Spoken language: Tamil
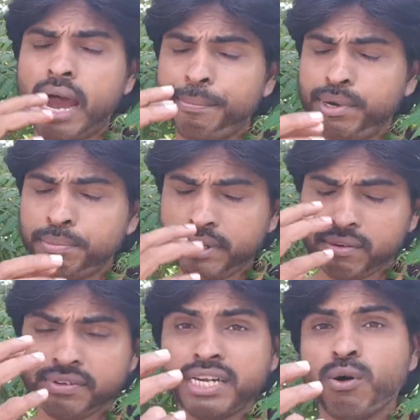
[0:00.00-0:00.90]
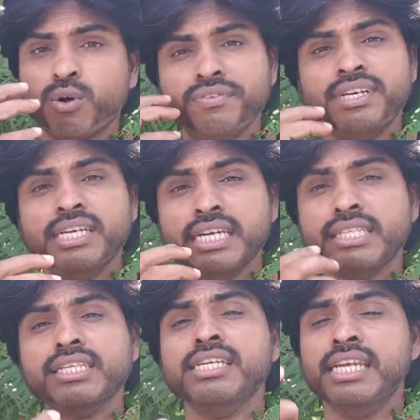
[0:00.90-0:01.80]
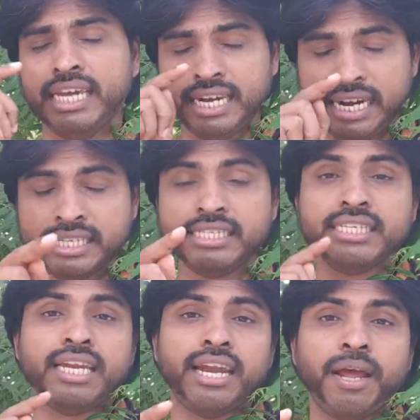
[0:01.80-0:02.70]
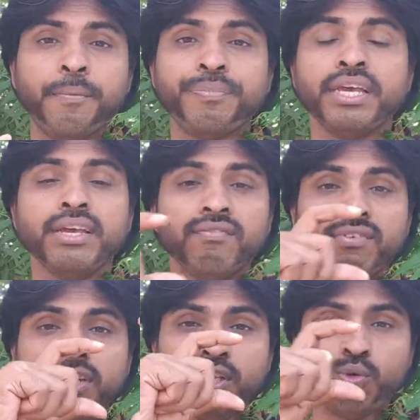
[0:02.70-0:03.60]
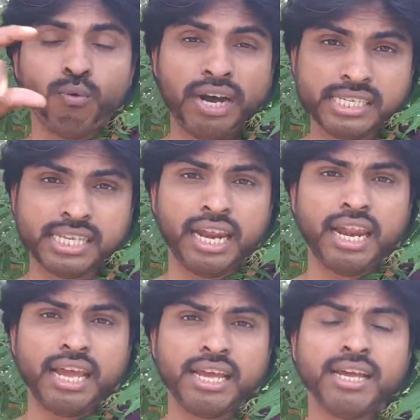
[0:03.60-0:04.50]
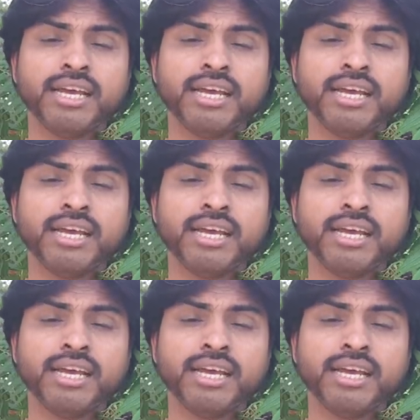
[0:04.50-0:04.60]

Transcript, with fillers: அப்படிப்பட்ட வீடாக உங்கள் வீடு இருந்ததுன்னு நீங்கள் நினச்சிங்கன்னா வீட்டின் வாசலில்